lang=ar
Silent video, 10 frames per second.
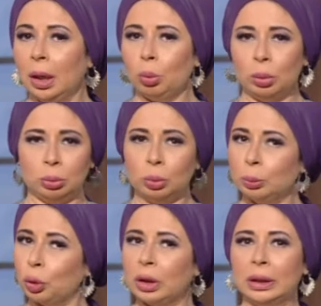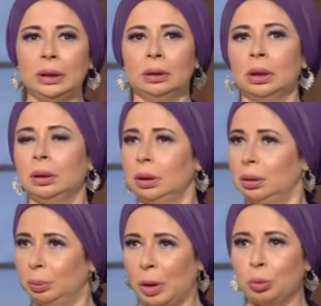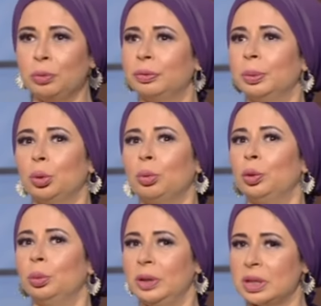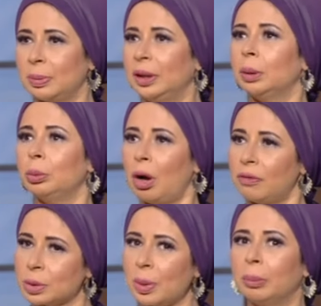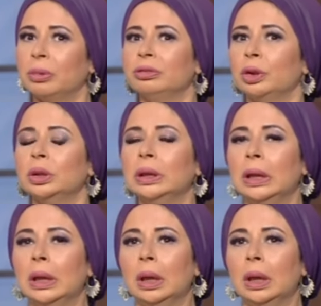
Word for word: والمخرجين اللي معروف بقربهم ليه اسماعيل حافظ محمد فاضل